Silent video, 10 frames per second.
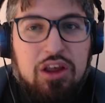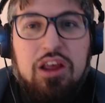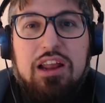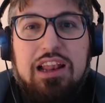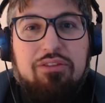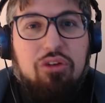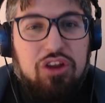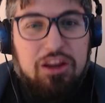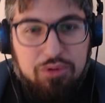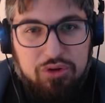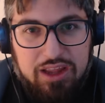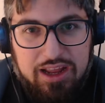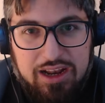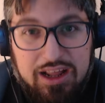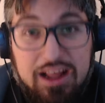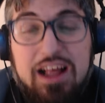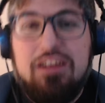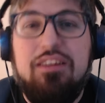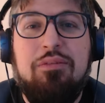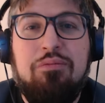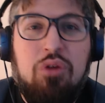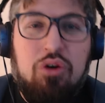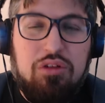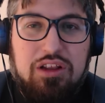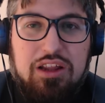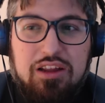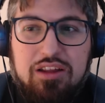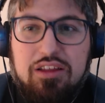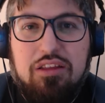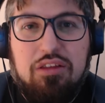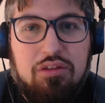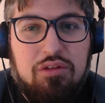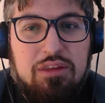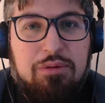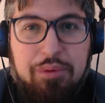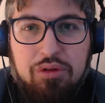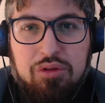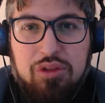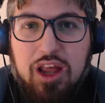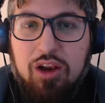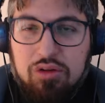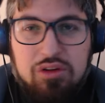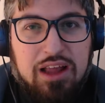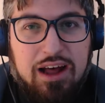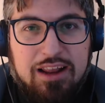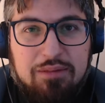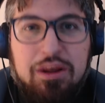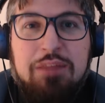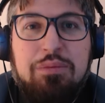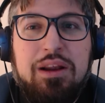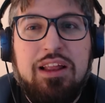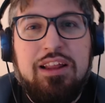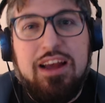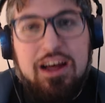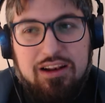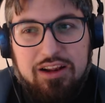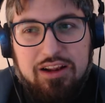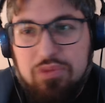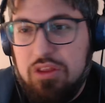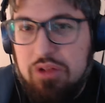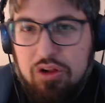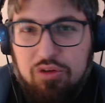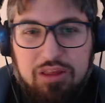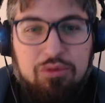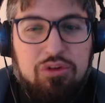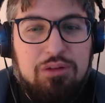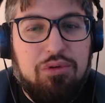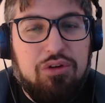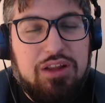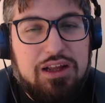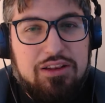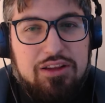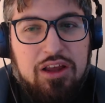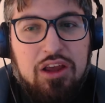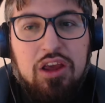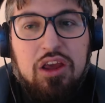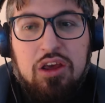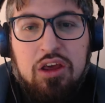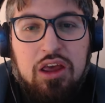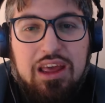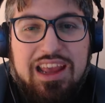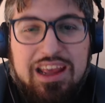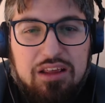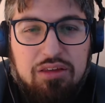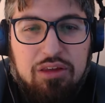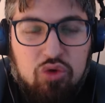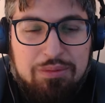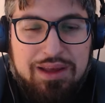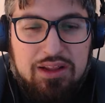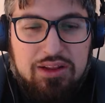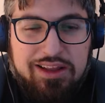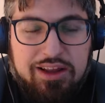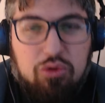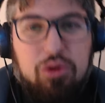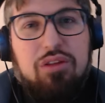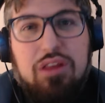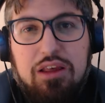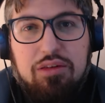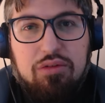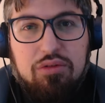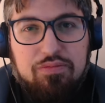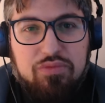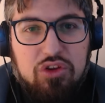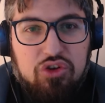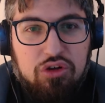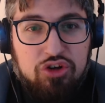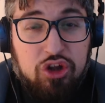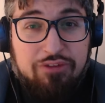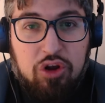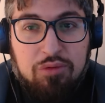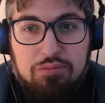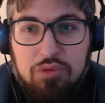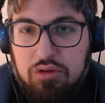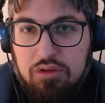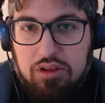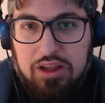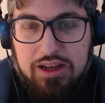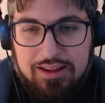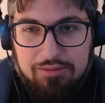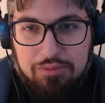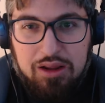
la voglia di potere, anche se molti sono sempre pronti a lottare per la libertà di altri, una cosa molto importante. E sicuramente questi Isu ci hanno lasciato davvero molti enigmi.